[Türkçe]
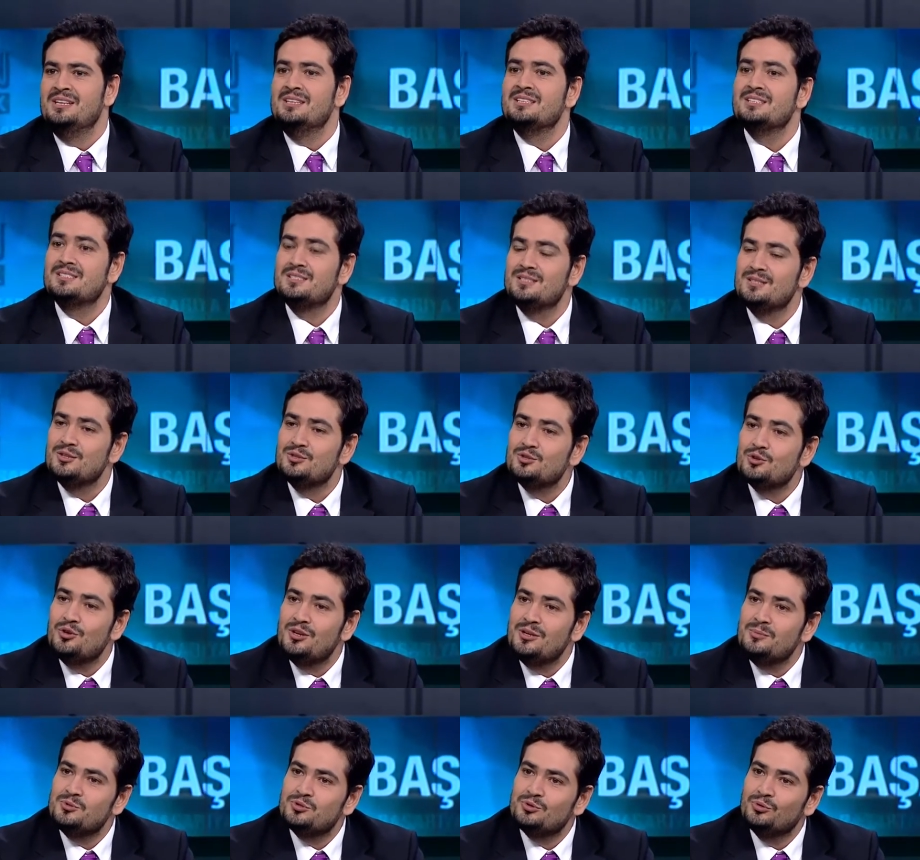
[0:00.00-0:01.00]
Sizin de
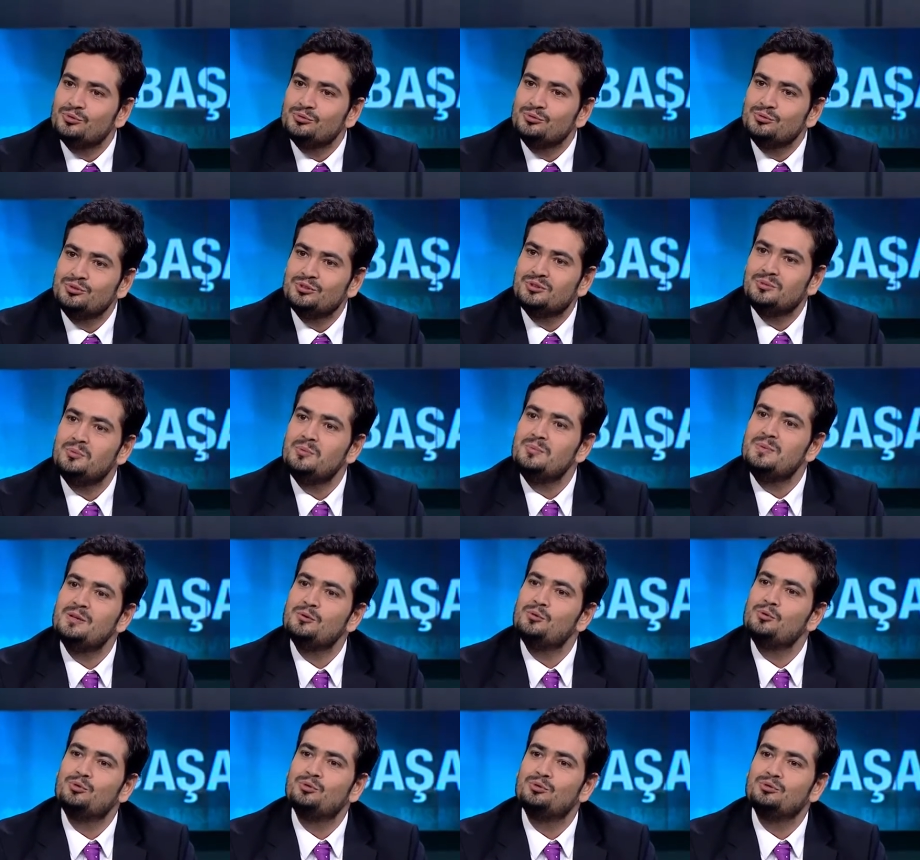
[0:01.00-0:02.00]
söylemiş olduğunuz gibi bir
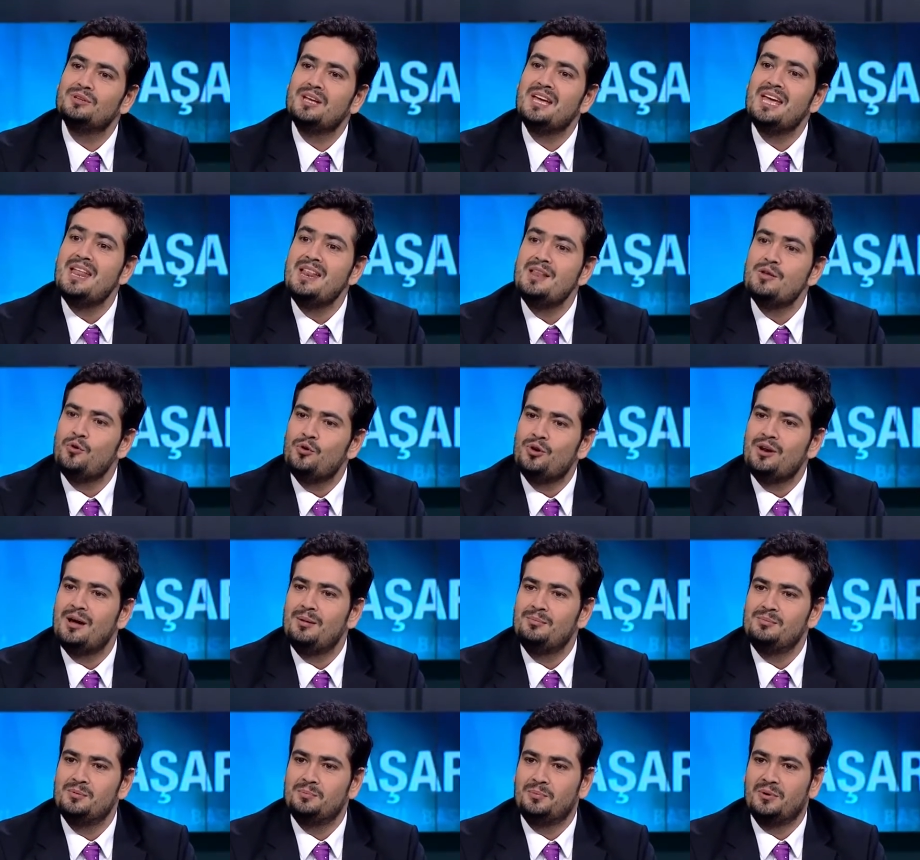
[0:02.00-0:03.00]
okulun en
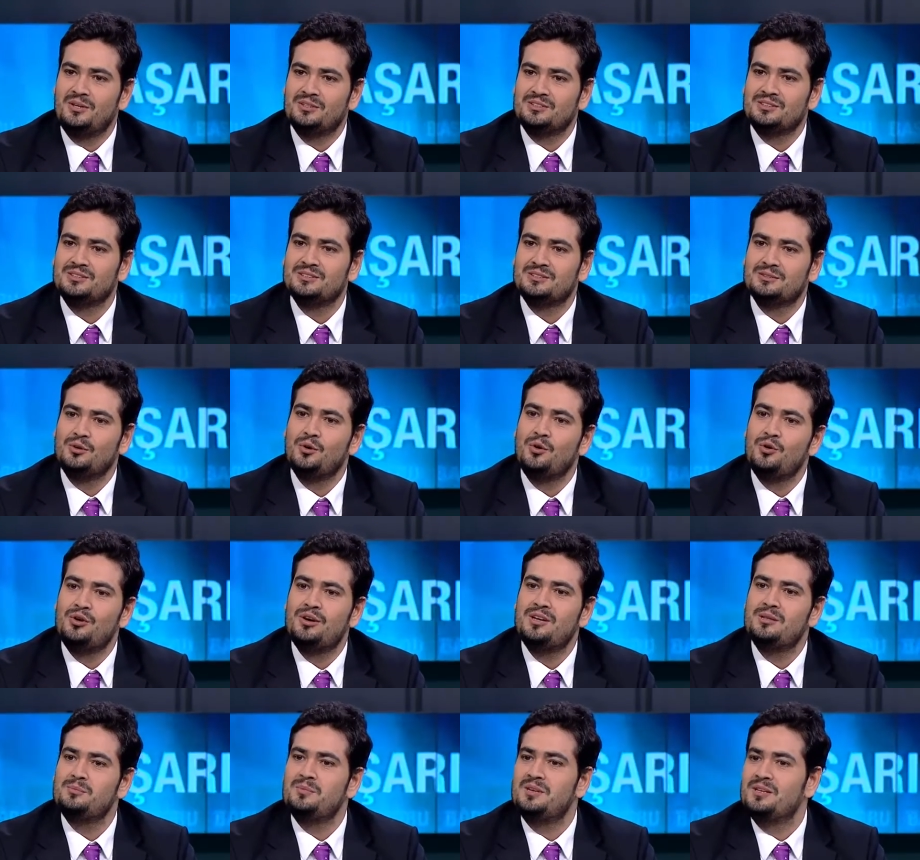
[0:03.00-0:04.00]
önemli parçası
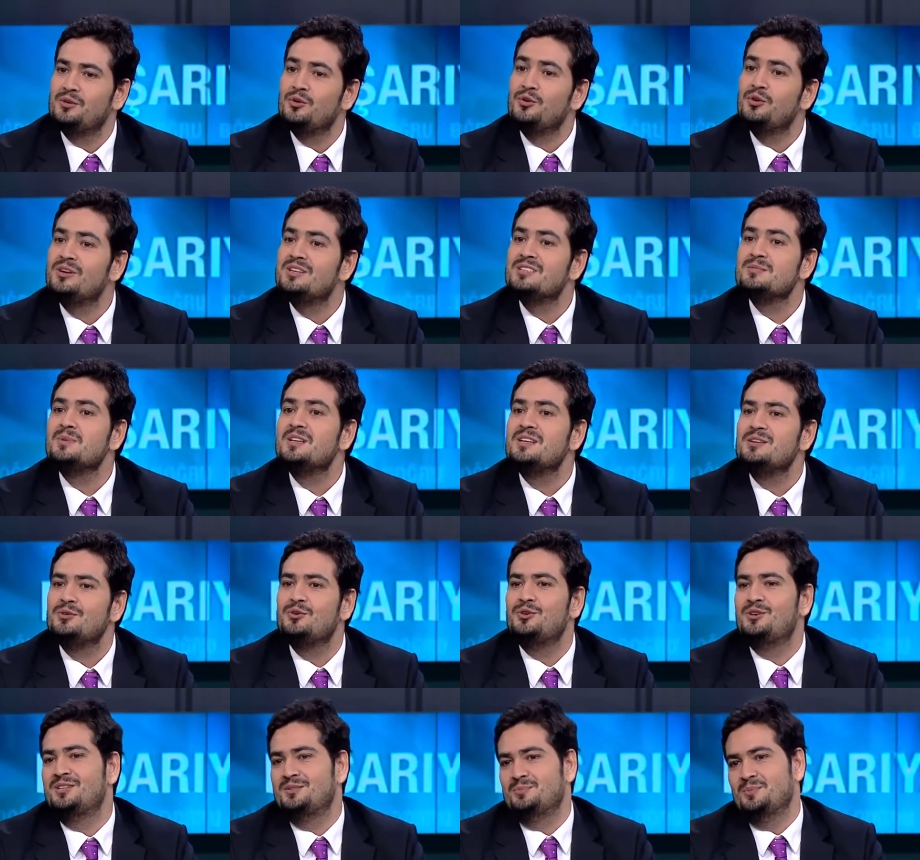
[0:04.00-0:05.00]
öğretmeni, öğretmeni,
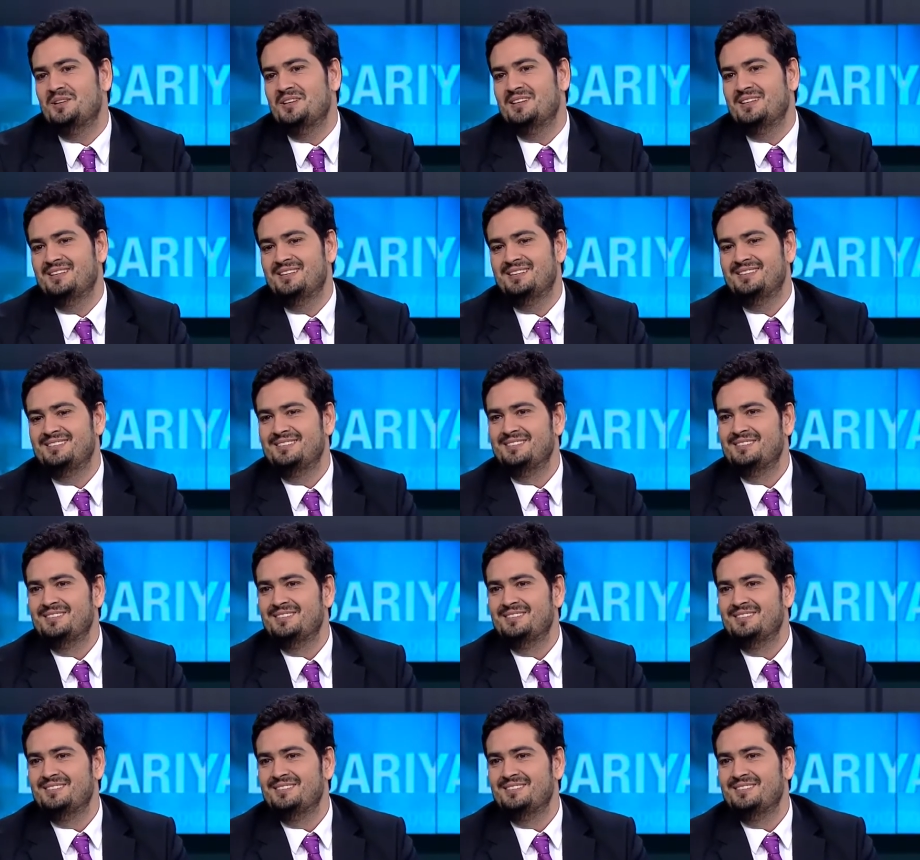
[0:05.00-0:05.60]
öğretmeni. Peki.